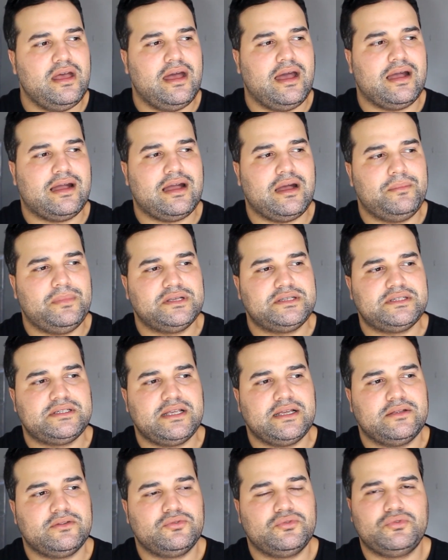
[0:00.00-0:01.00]
acaba
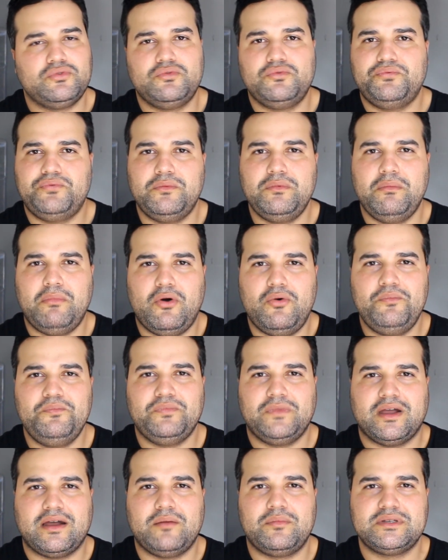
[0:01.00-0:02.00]
sendo um filme bom,
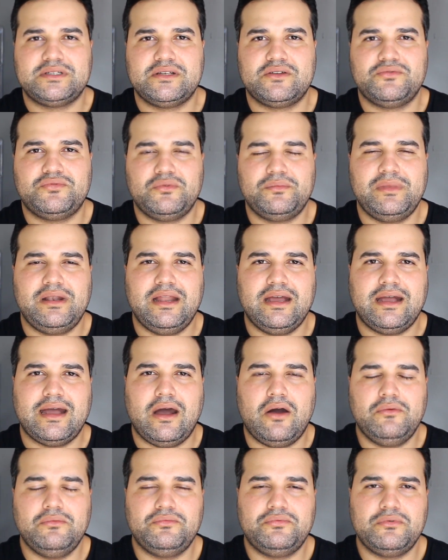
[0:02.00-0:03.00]
acaba sendo um filme
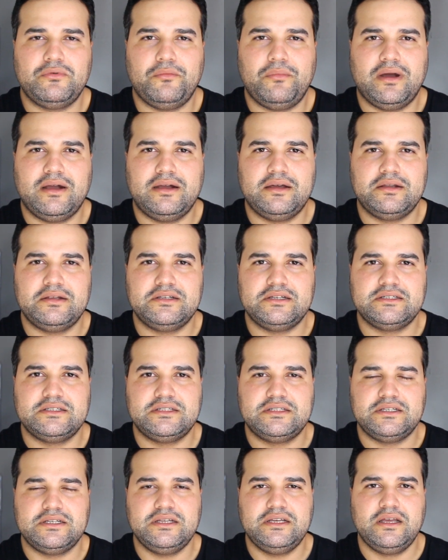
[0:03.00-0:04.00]
legal, um filme bacana de
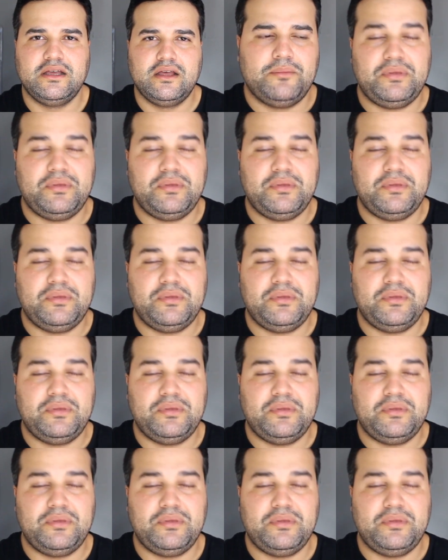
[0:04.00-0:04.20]
assistir,